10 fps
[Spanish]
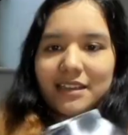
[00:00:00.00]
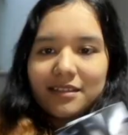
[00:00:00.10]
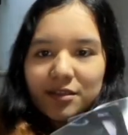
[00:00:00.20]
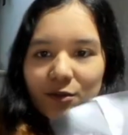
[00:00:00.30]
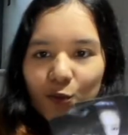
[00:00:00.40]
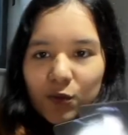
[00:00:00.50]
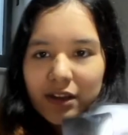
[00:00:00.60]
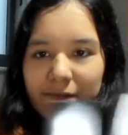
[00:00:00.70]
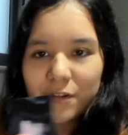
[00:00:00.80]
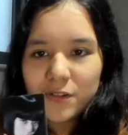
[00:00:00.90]
Es
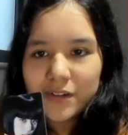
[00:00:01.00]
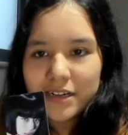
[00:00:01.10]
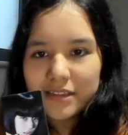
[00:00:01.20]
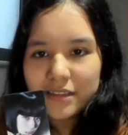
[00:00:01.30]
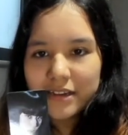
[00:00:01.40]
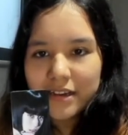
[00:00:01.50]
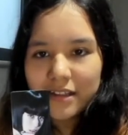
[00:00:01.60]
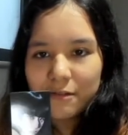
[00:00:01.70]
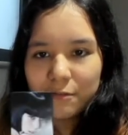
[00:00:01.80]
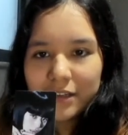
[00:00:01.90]
una foto de
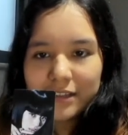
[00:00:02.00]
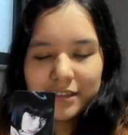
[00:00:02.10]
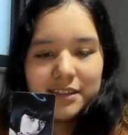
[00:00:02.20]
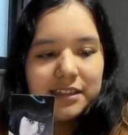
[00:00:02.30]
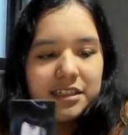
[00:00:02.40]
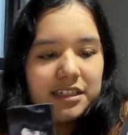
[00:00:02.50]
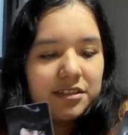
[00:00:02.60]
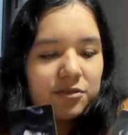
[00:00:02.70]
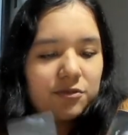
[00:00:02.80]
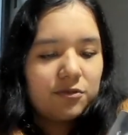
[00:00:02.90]
cada una es de
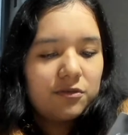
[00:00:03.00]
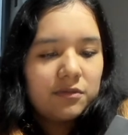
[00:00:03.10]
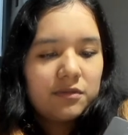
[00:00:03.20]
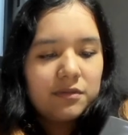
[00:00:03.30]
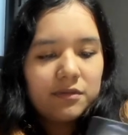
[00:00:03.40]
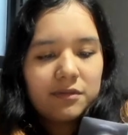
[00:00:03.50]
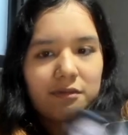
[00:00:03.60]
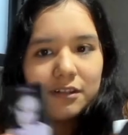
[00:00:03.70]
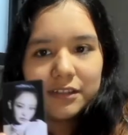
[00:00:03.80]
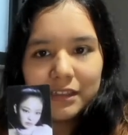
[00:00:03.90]
Jisoo,
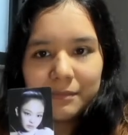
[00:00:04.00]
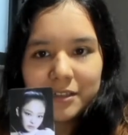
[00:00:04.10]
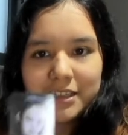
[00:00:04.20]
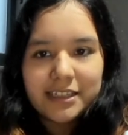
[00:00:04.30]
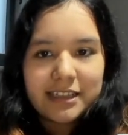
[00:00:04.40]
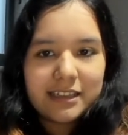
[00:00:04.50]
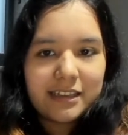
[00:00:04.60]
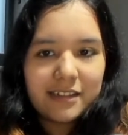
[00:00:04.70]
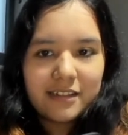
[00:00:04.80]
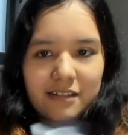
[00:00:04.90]
luego tenemos a
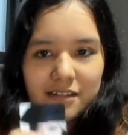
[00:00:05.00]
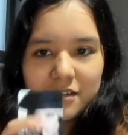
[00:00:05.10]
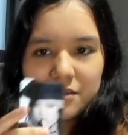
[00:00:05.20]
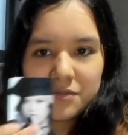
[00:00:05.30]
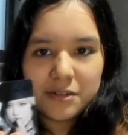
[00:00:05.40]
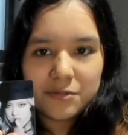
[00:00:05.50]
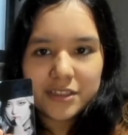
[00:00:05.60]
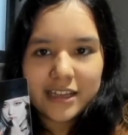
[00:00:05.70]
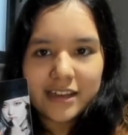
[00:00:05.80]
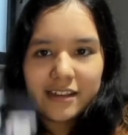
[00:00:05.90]
Jenny,
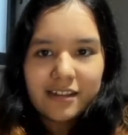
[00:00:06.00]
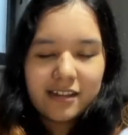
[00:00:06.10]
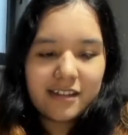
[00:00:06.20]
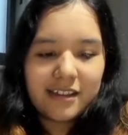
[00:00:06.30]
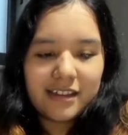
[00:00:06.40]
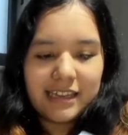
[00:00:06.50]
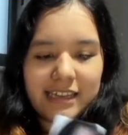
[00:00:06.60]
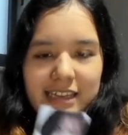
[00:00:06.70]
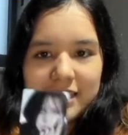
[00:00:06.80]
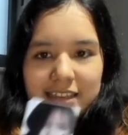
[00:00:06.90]
Rose
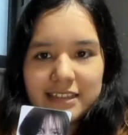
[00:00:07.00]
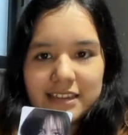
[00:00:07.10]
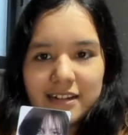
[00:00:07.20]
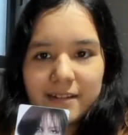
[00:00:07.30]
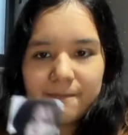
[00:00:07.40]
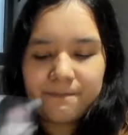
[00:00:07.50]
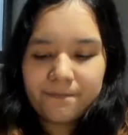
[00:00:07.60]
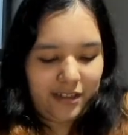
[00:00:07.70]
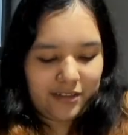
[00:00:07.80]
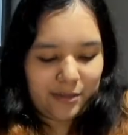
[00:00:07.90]
y Lisa.
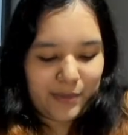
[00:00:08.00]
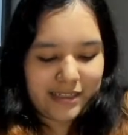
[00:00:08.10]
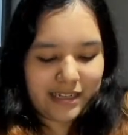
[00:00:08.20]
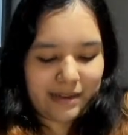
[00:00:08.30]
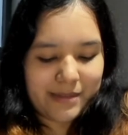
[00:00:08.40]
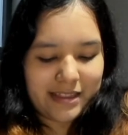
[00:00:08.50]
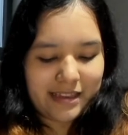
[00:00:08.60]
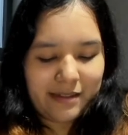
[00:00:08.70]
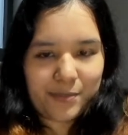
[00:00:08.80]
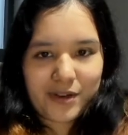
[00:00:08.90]
Entonces
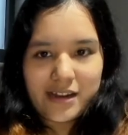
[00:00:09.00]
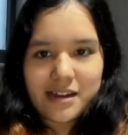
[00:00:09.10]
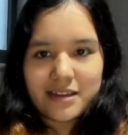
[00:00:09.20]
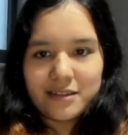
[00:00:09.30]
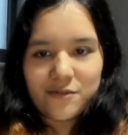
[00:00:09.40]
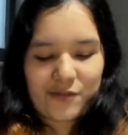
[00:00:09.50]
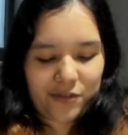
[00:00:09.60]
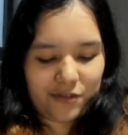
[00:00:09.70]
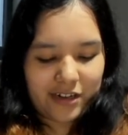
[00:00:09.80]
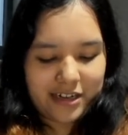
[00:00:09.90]
básicamente ponen aquí su
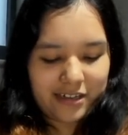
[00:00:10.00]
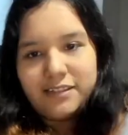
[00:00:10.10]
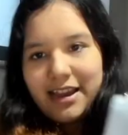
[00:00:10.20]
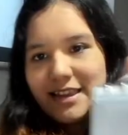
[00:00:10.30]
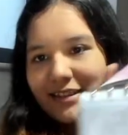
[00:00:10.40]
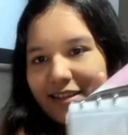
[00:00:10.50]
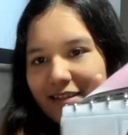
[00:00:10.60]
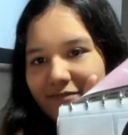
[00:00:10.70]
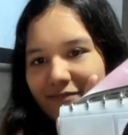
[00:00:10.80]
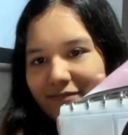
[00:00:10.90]
photocard y ahí está
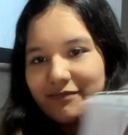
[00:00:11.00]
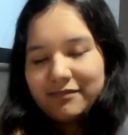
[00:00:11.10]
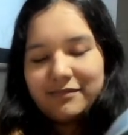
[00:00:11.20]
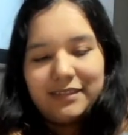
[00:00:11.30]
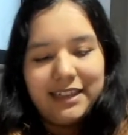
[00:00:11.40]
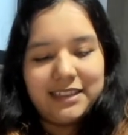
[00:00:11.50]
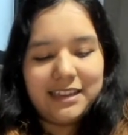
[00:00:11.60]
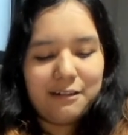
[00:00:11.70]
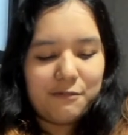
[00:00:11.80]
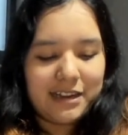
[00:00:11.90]
y así
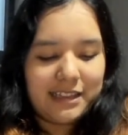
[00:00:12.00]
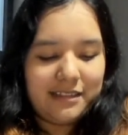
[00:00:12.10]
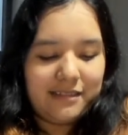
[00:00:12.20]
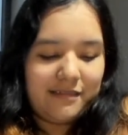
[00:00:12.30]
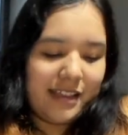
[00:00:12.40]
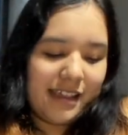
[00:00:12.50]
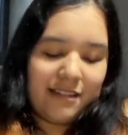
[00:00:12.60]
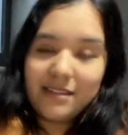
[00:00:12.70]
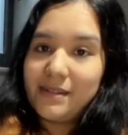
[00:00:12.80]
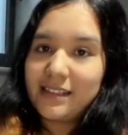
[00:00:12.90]
las guardan y ya no
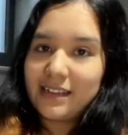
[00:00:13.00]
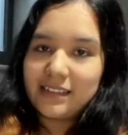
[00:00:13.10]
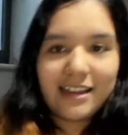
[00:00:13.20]
se maltratan.